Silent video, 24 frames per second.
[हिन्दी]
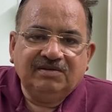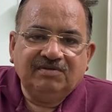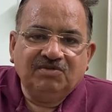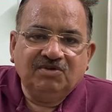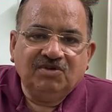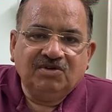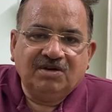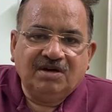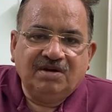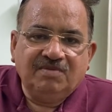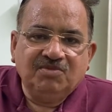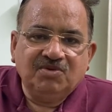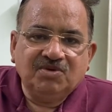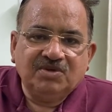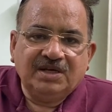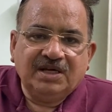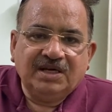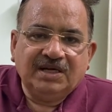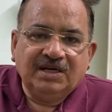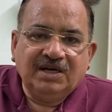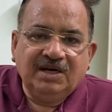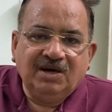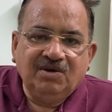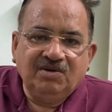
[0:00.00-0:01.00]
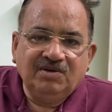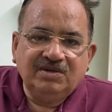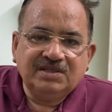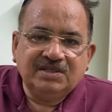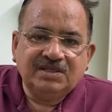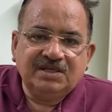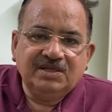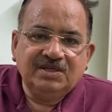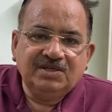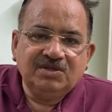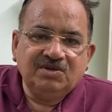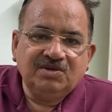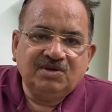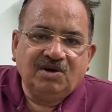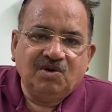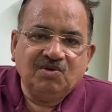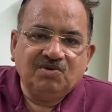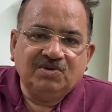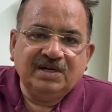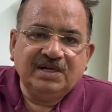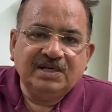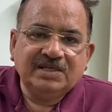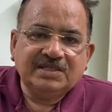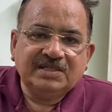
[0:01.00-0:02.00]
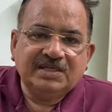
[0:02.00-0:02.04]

वो कम हो जाएगा और इसकी जो आउटर